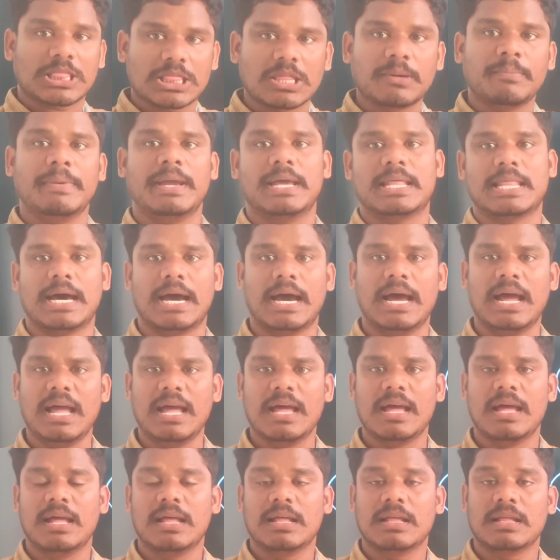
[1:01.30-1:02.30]
మొత్తం మీద
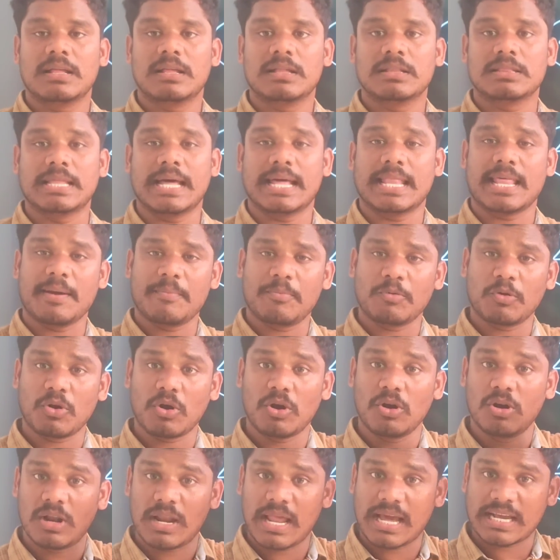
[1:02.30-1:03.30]
దాదాపు
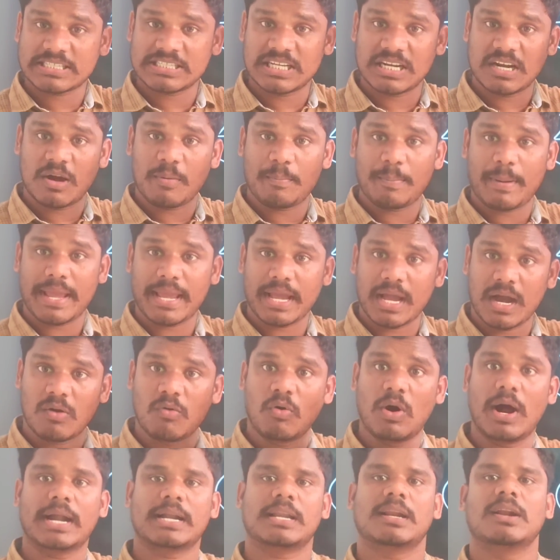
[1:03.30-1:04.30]
రెండు లక్షలకు పైగా
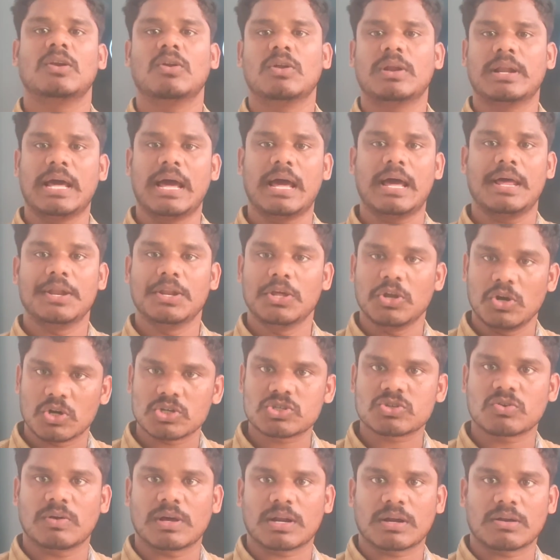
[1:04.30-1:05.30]
ఓటర్లు ఉన్న
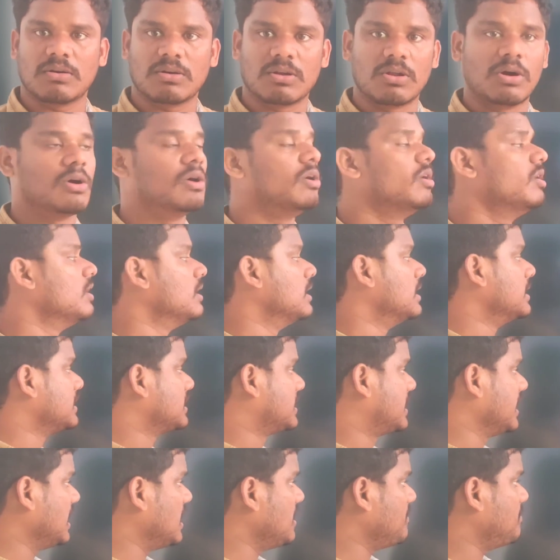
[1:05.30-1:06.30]
నియోజకవర్గంలో
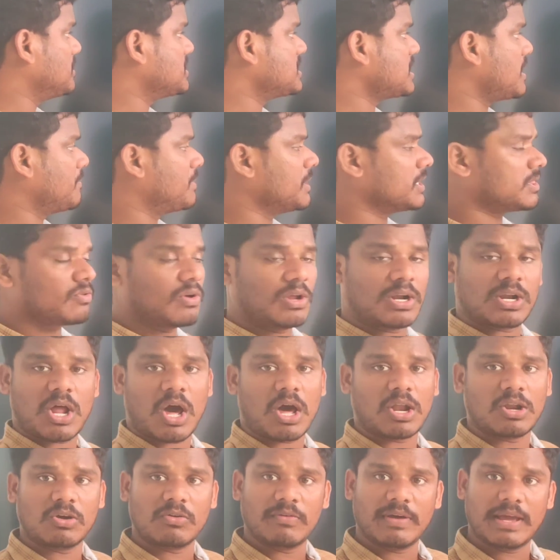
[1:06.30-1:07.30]
టీడీపీ సభ్యత్వాలు
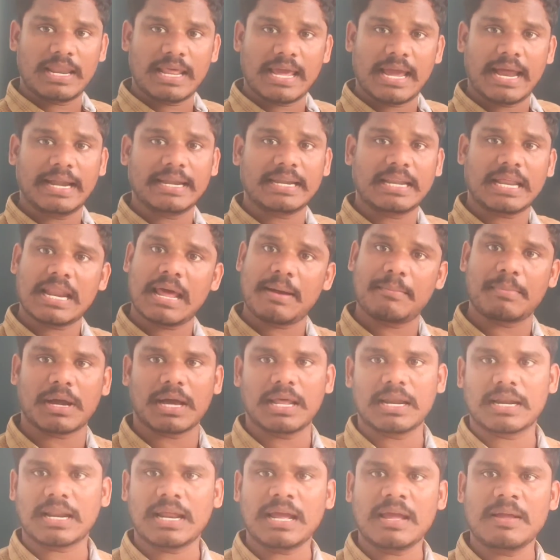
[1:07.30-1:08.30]
నాలుగు వేలే అంటే
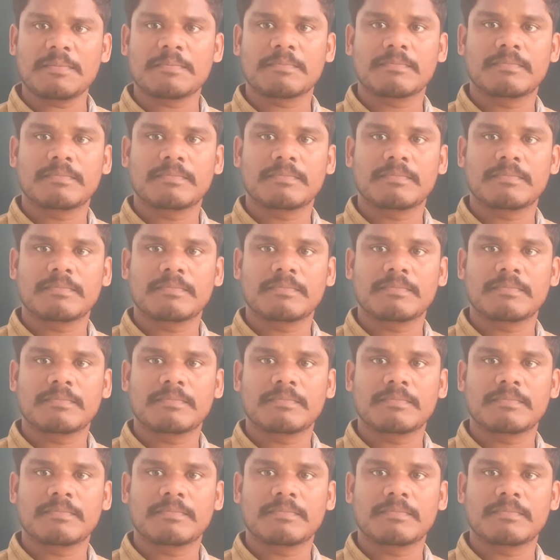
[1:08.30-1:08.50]
నమ్మగలరా